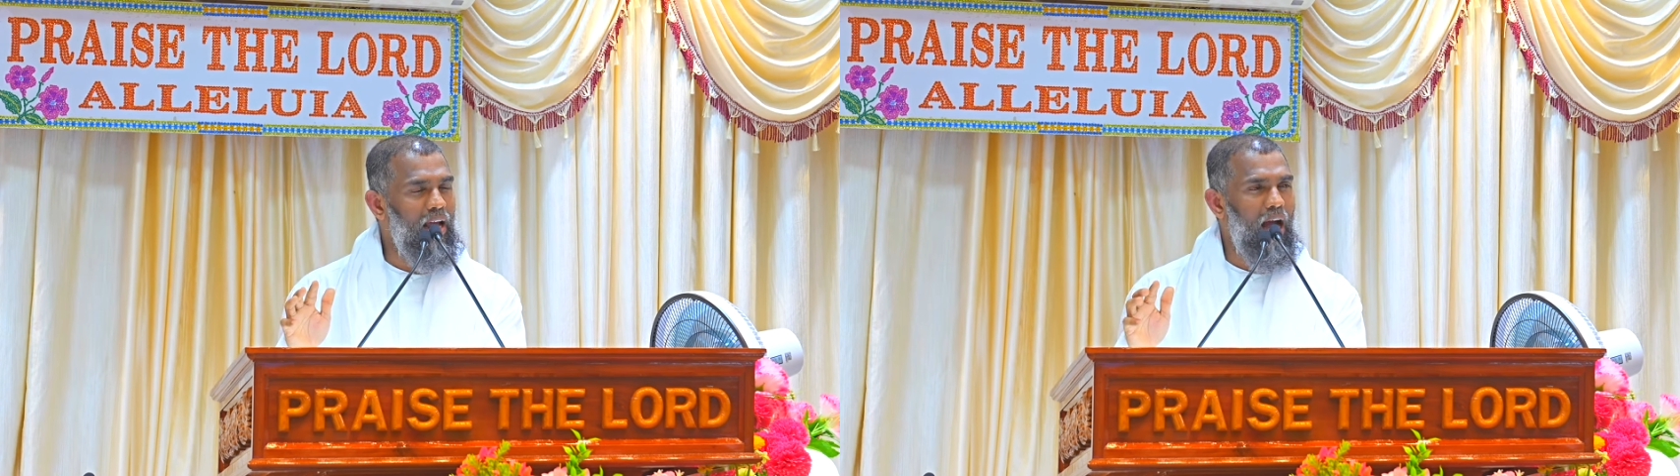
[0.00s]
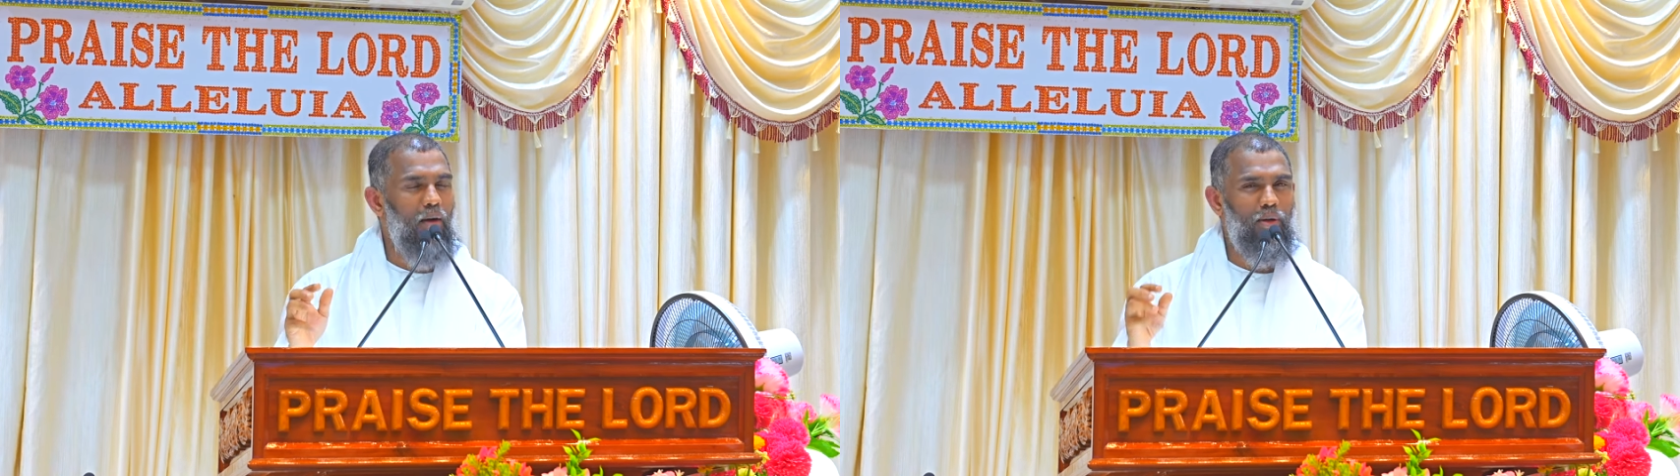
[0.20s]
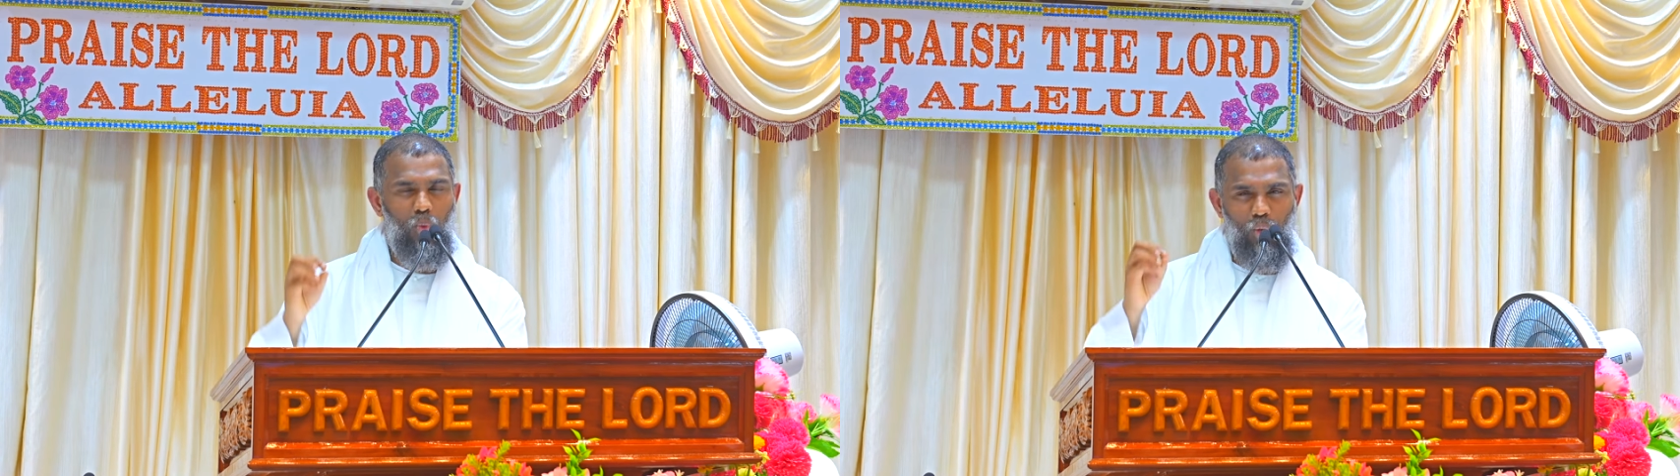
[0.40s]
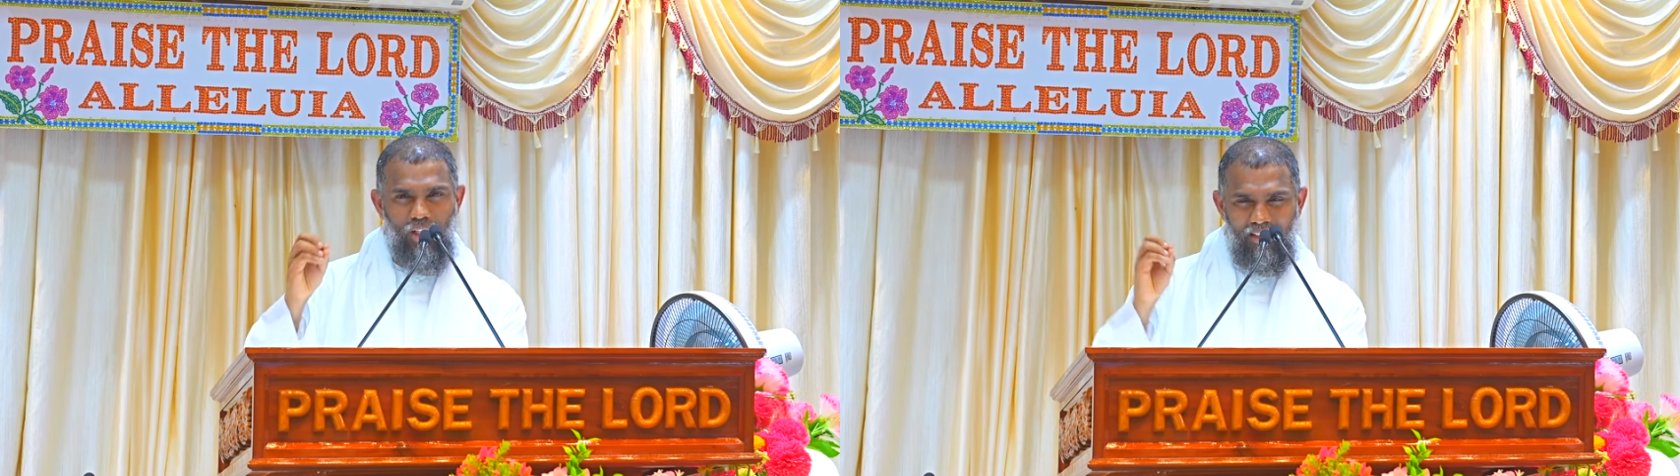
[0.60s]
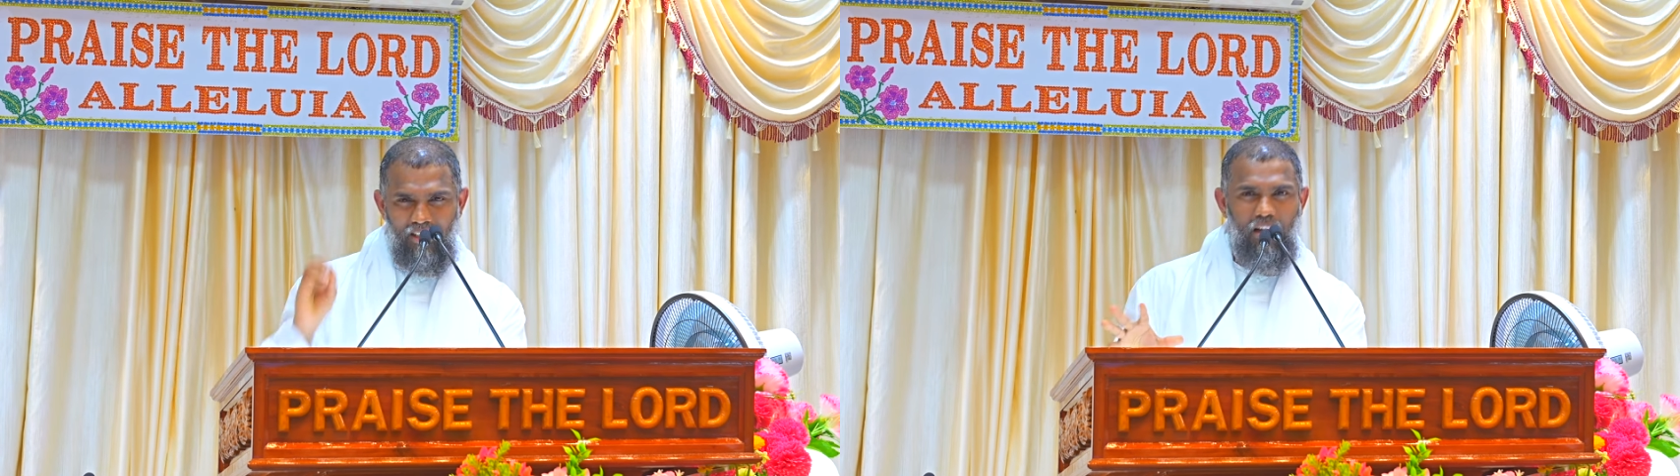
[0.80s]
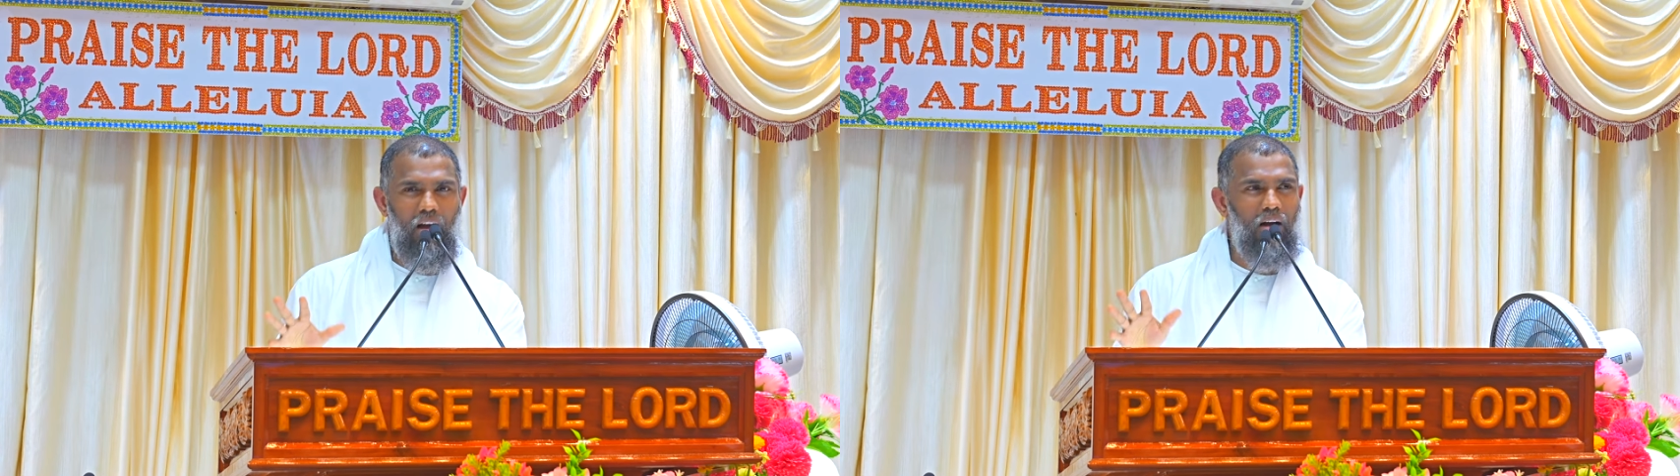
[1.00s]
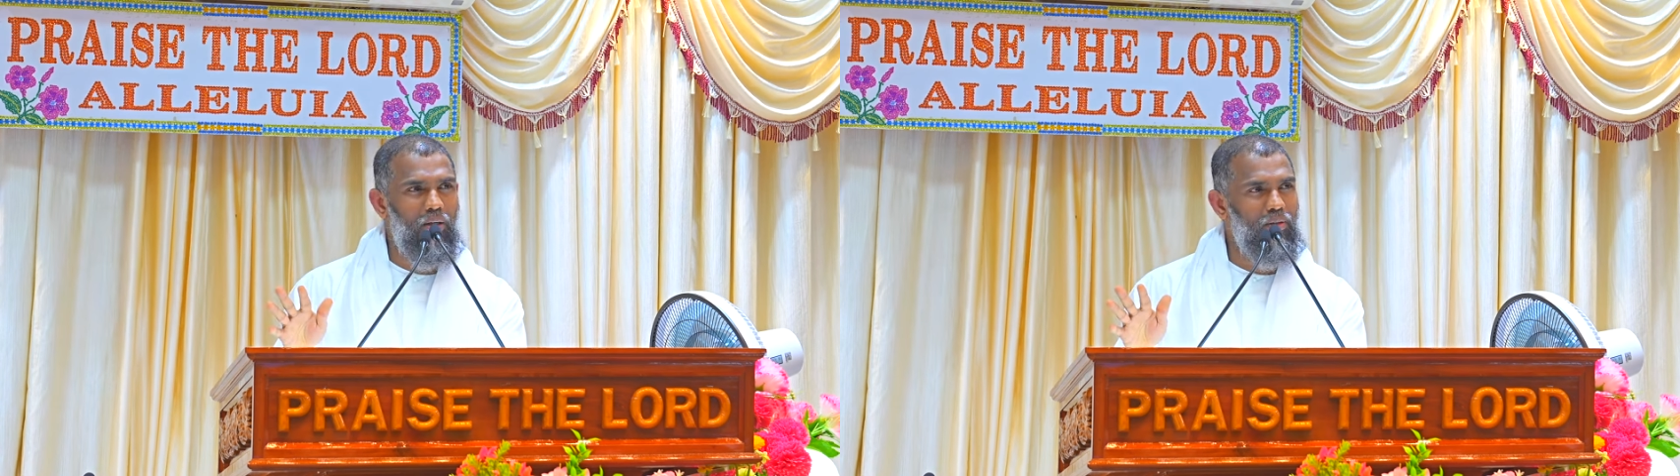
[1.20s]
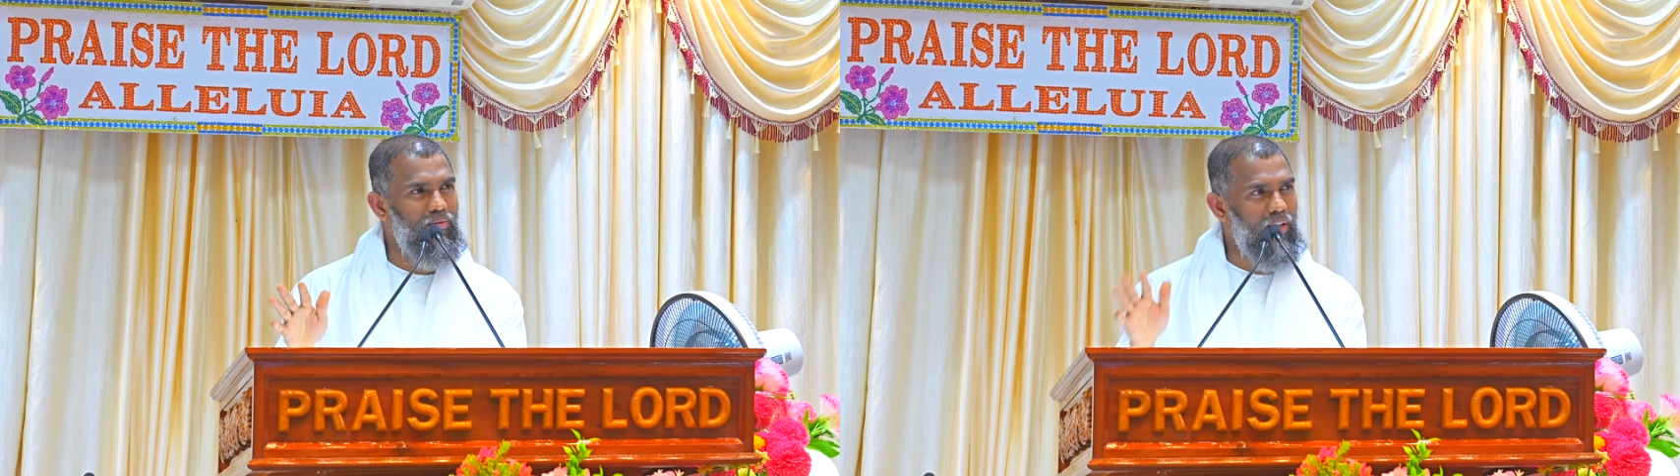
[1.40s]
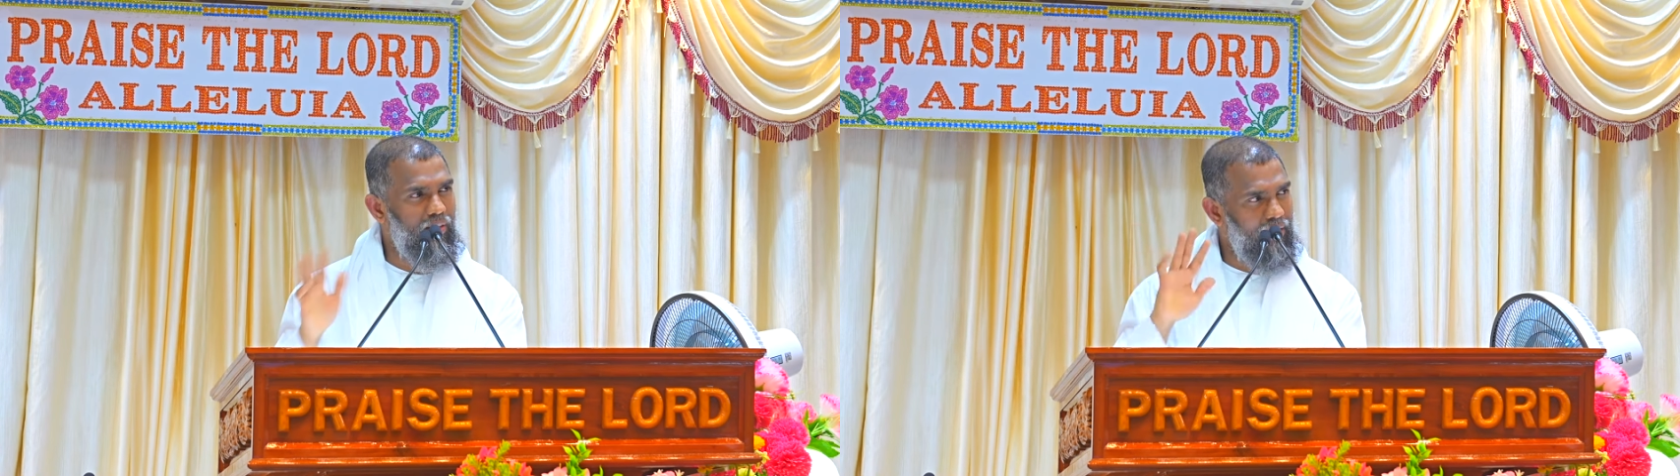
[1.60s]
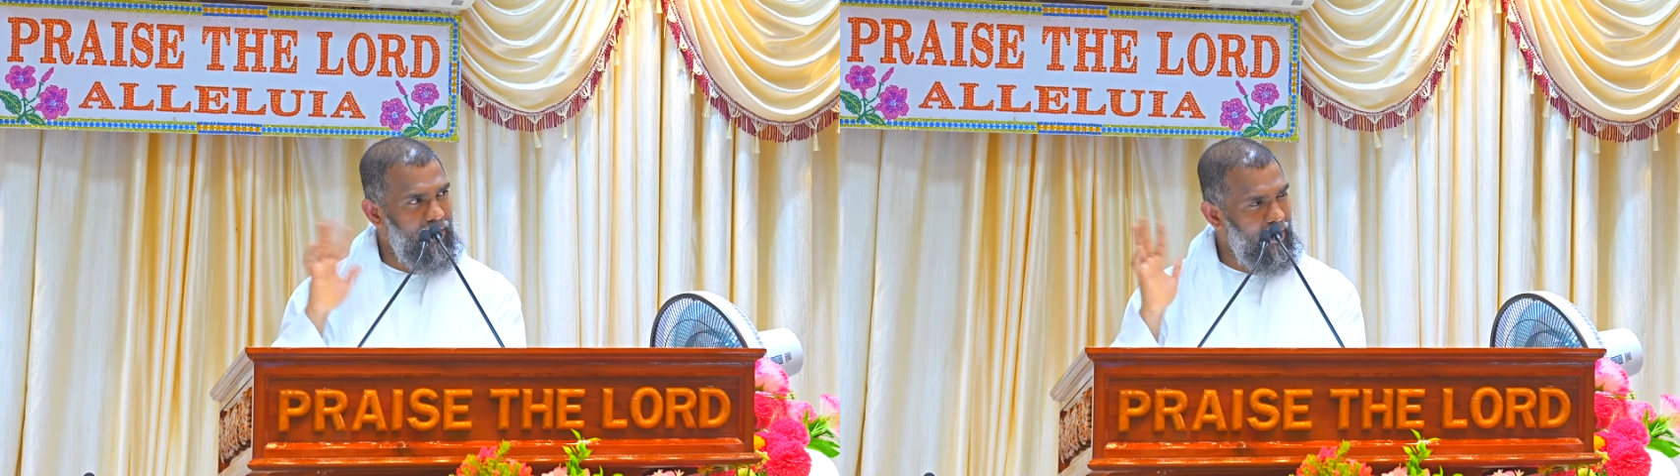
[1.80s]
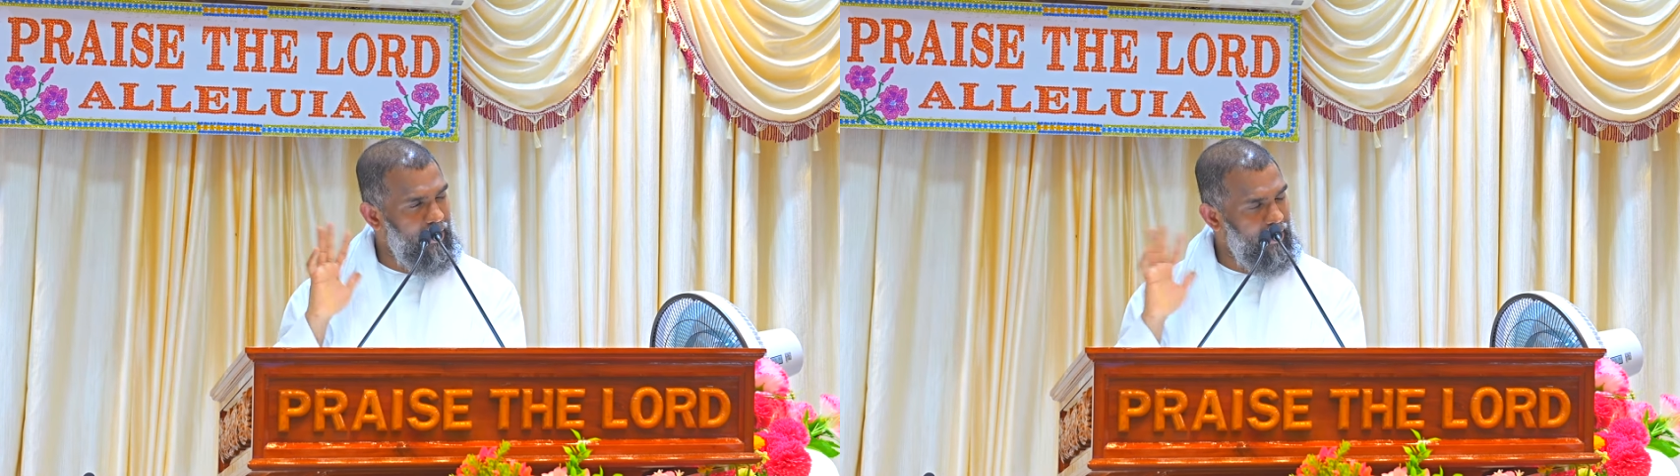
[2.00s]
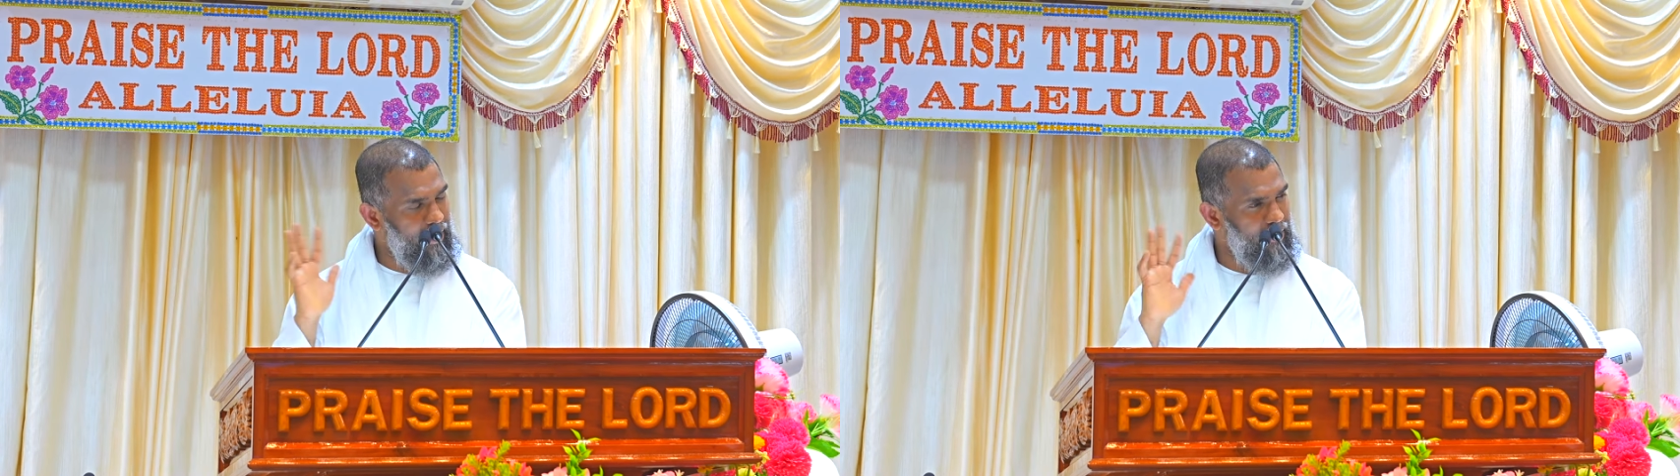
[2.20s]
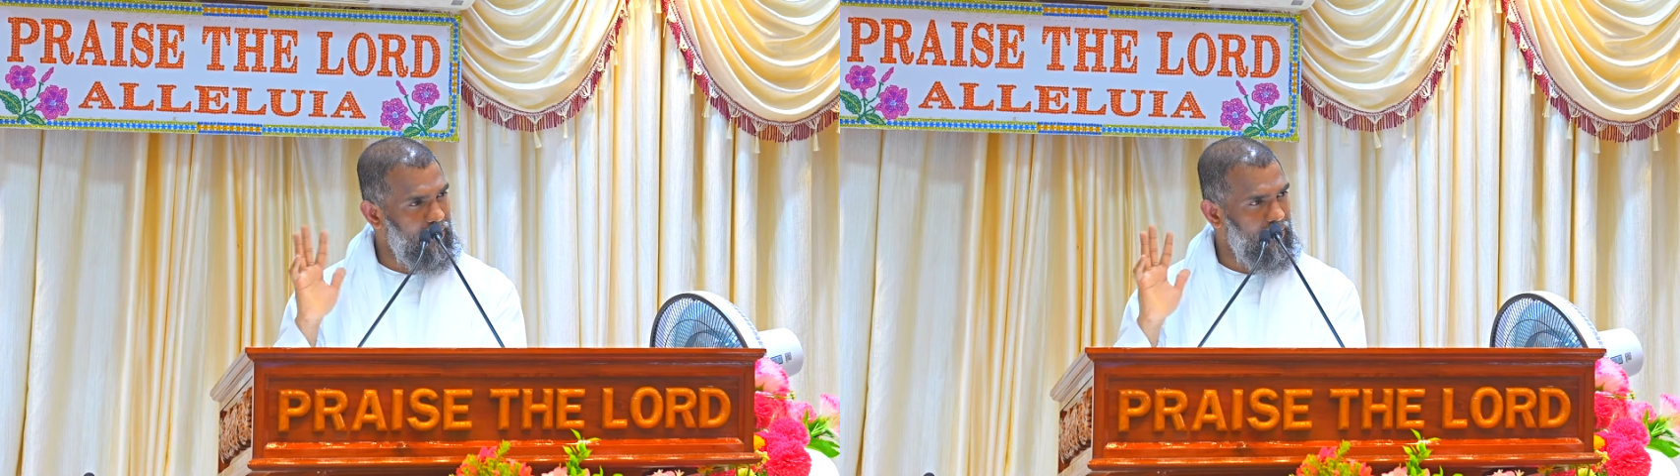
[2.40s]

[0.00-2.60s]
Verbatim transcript: அவங்க உணர்ந்து தான் ஆகணும் வேறு வழியே கிடையாது